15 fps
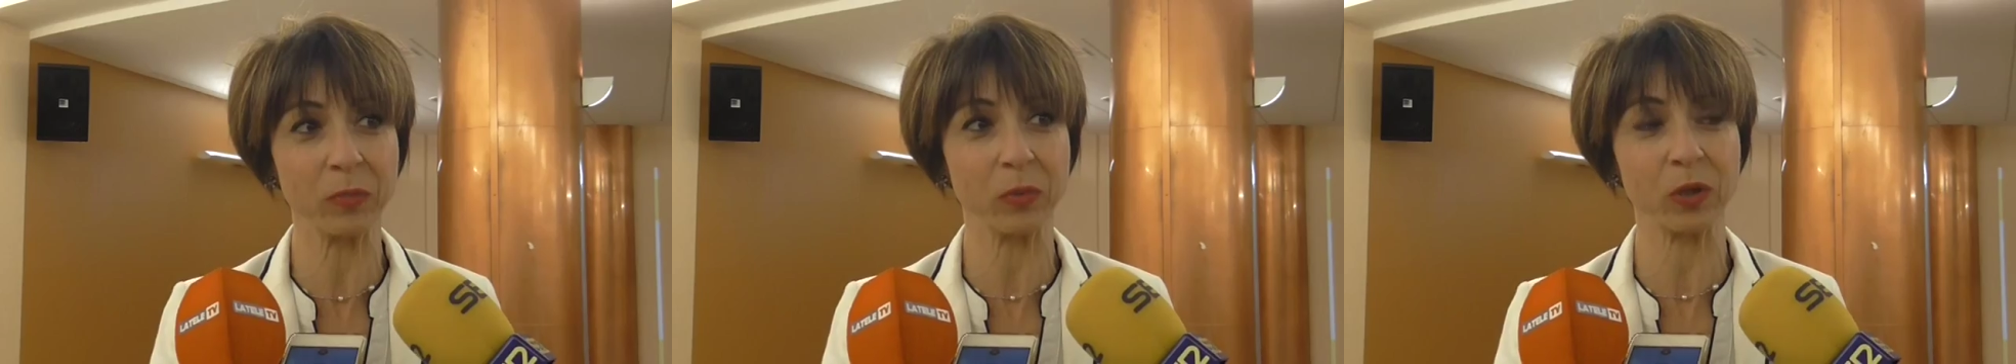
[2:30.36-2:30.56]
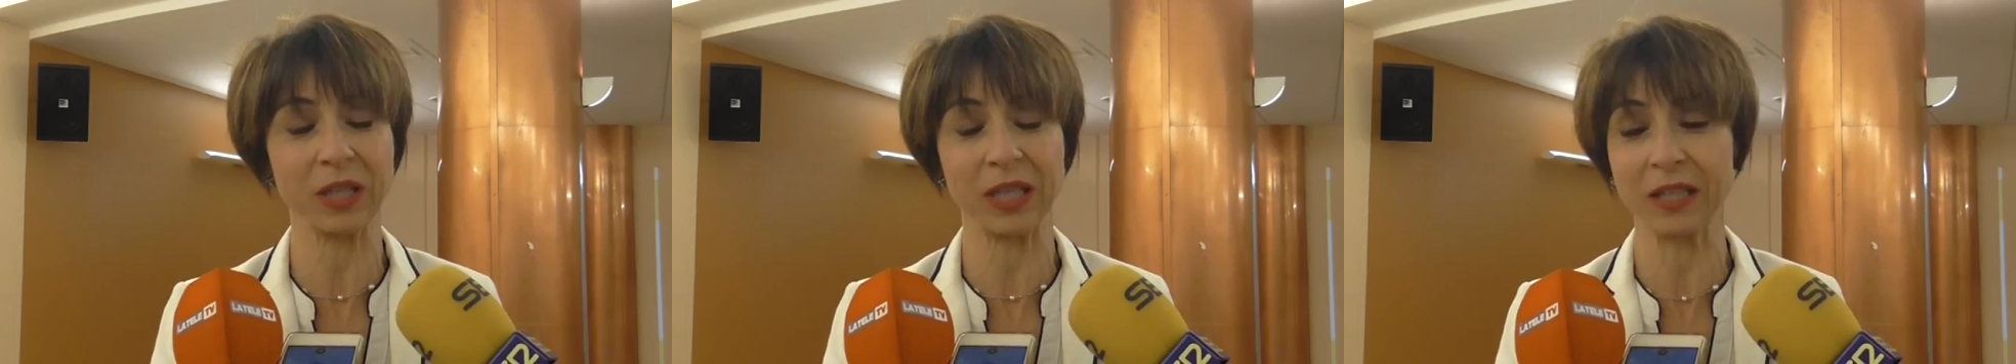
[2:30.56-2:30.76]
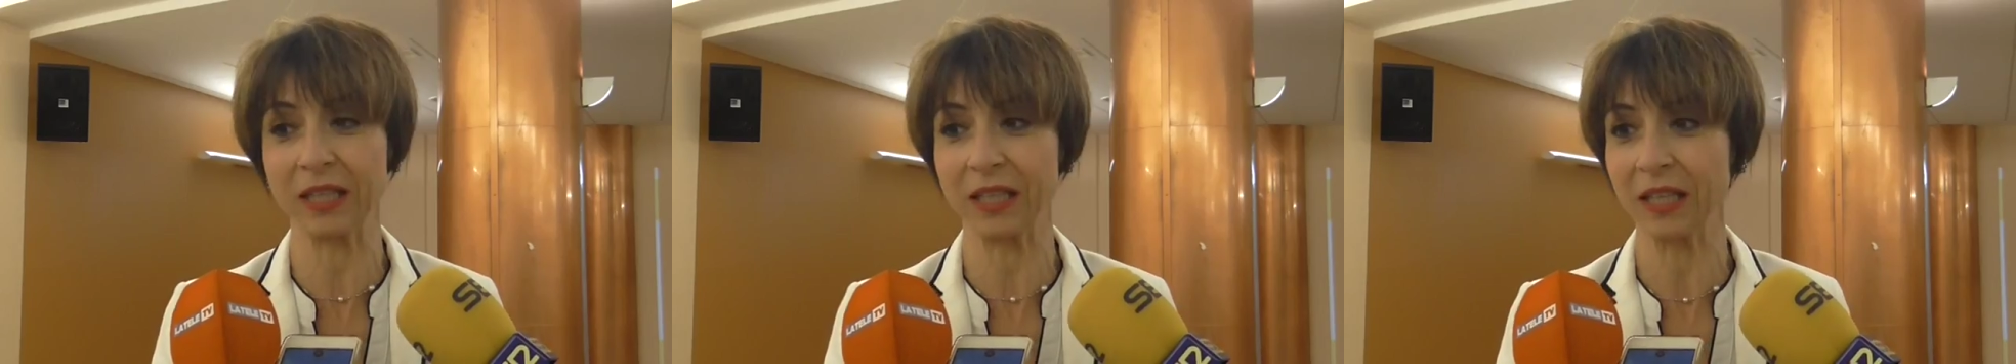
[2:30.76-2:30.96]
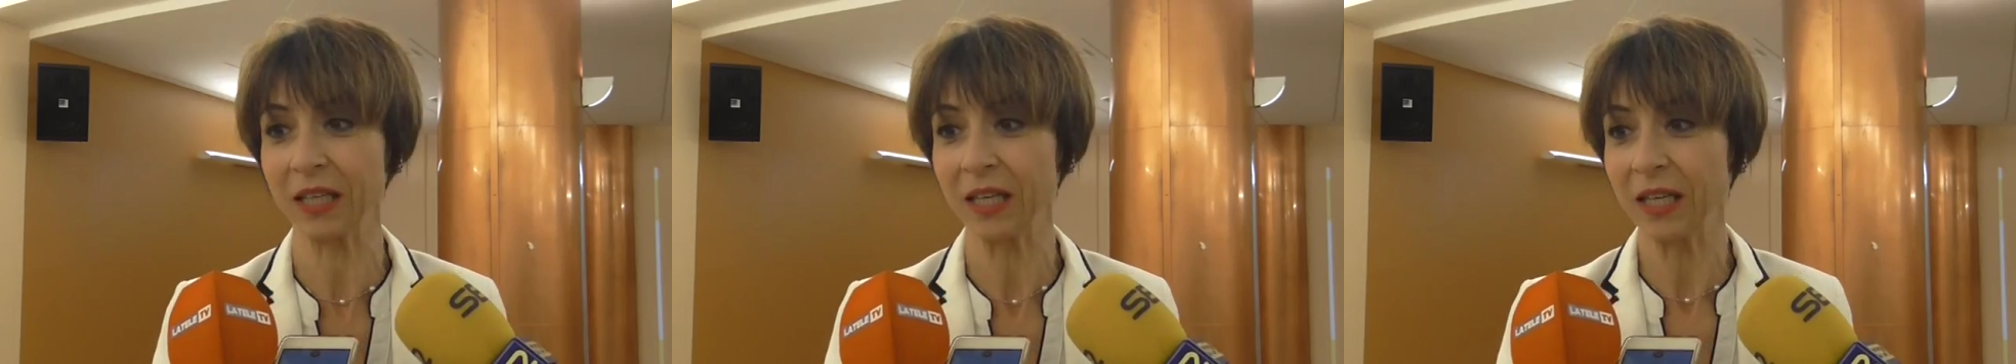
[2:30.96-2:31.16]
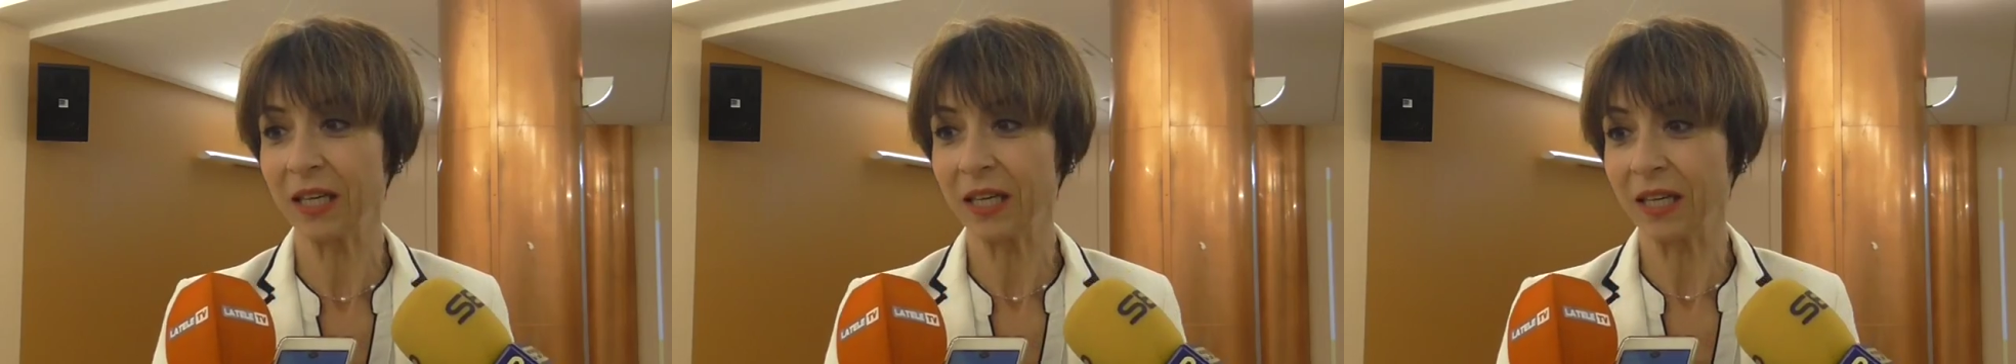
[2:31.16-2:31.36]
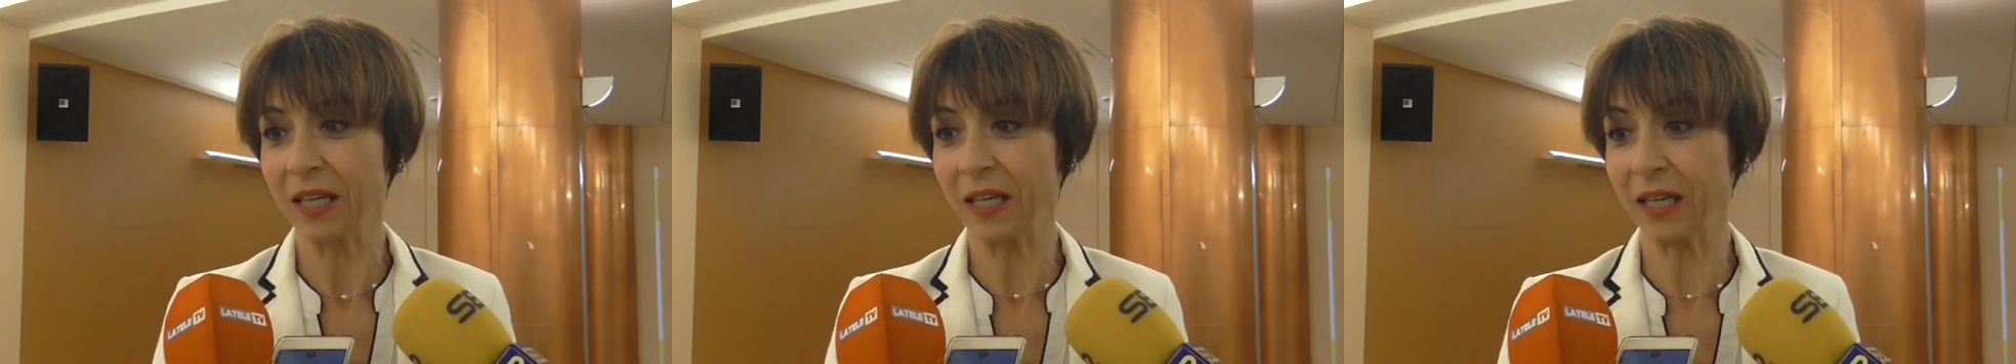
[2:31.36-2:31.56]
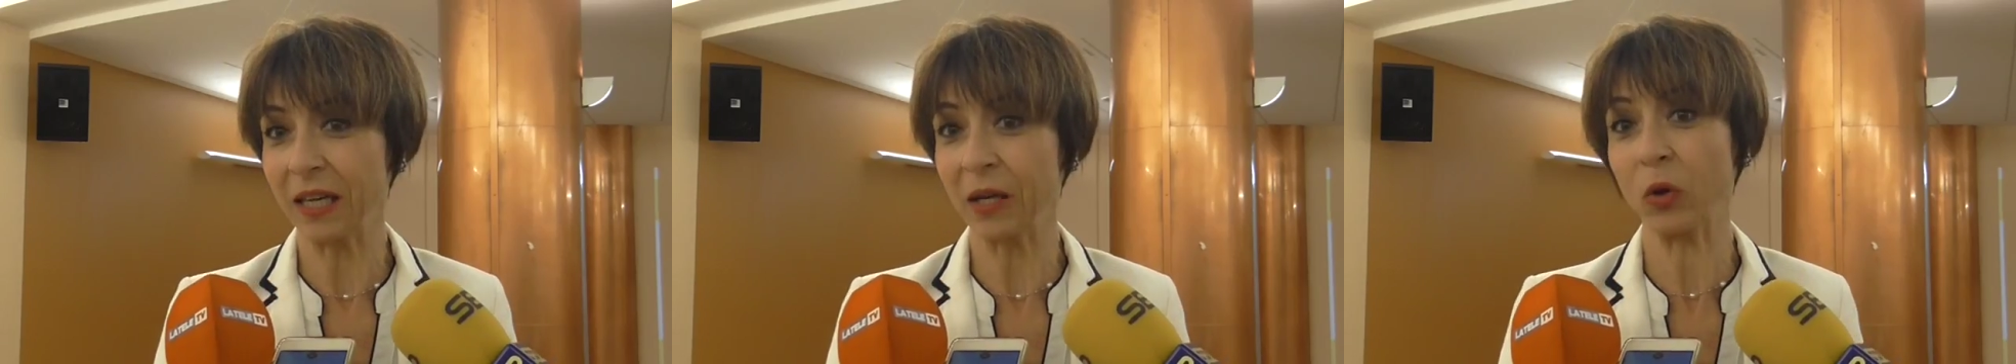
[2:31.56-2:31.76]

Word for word: importante, eh,